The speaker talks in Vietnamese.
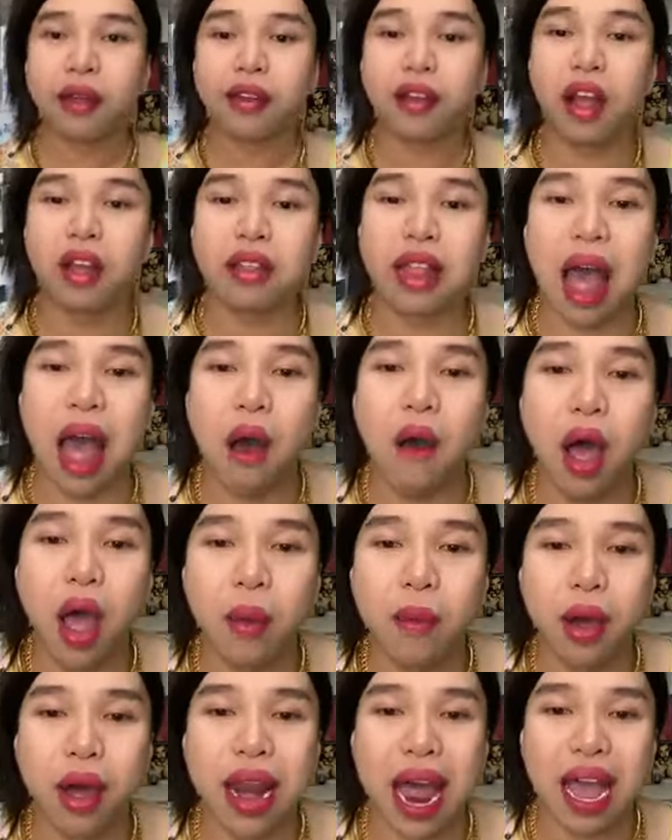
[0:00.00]
Trần Thảo
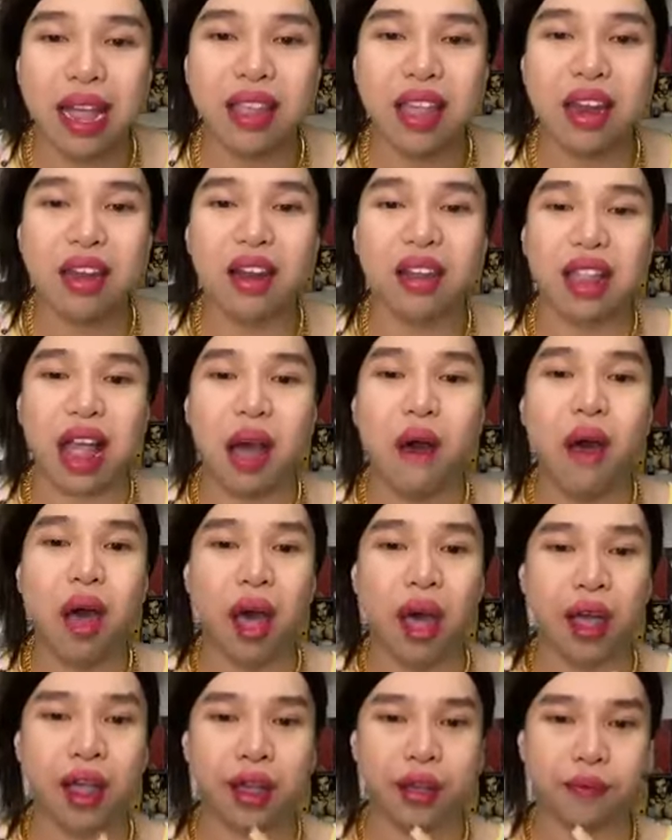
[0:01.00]
ơi bữa đặt gì Trần Thảo
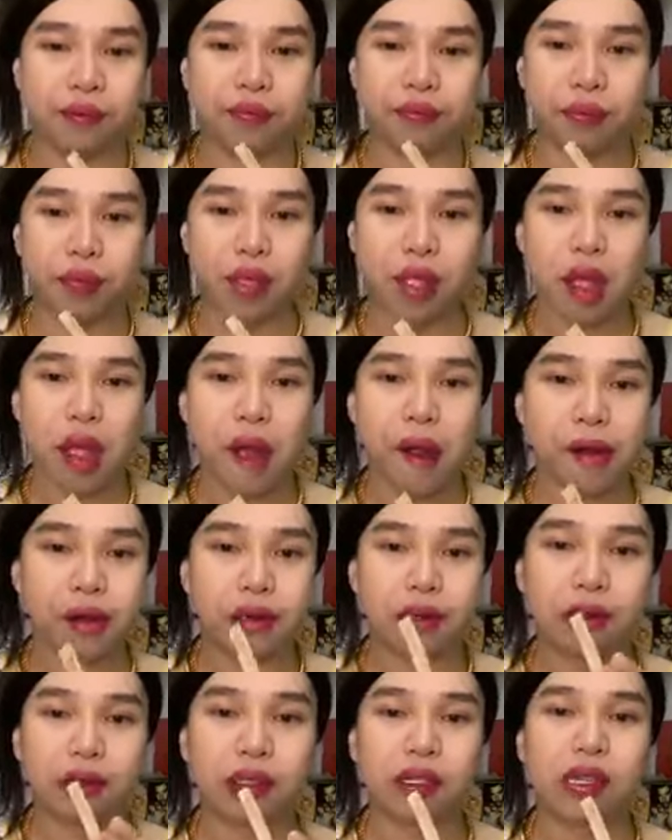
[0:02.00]
ơi
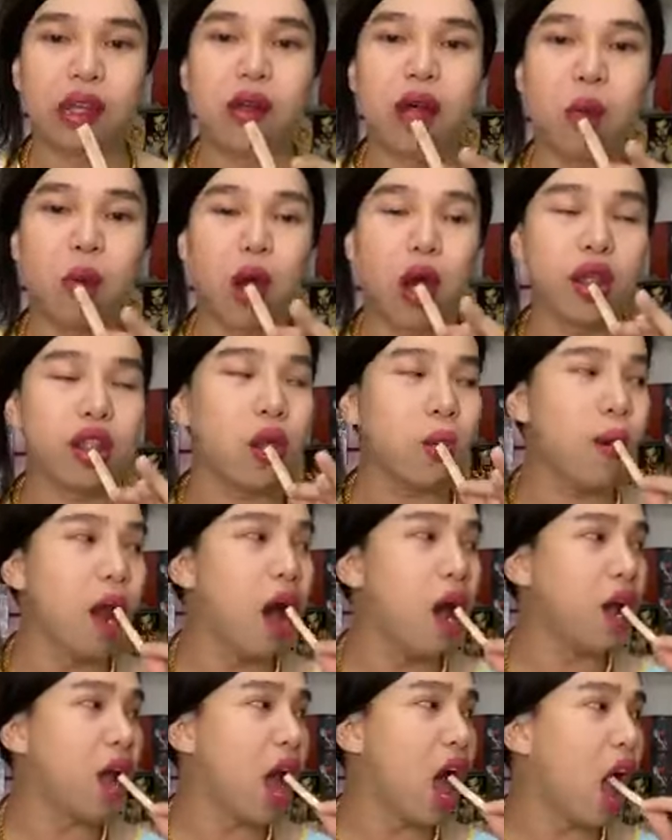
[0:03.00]
Sao không gửi chút
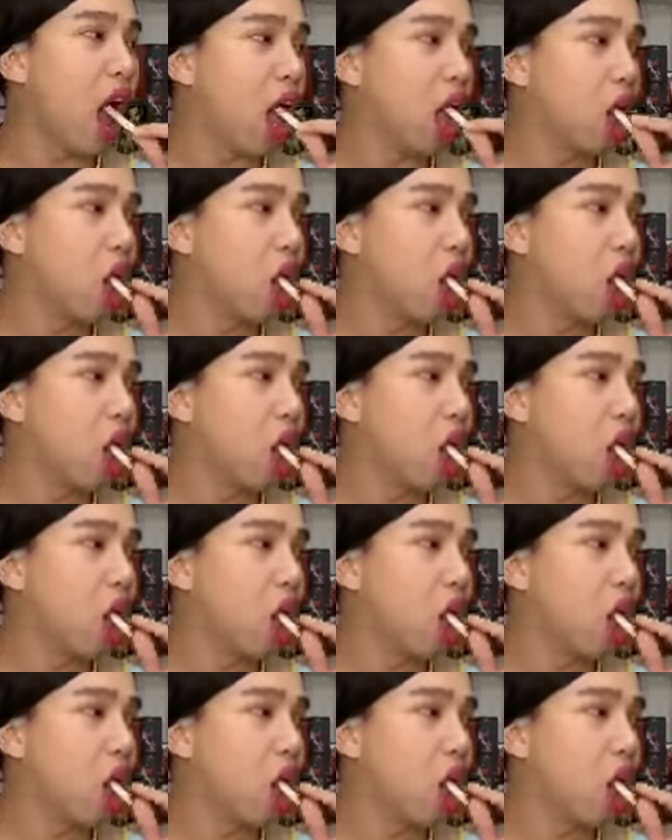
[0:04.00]
đơn kìa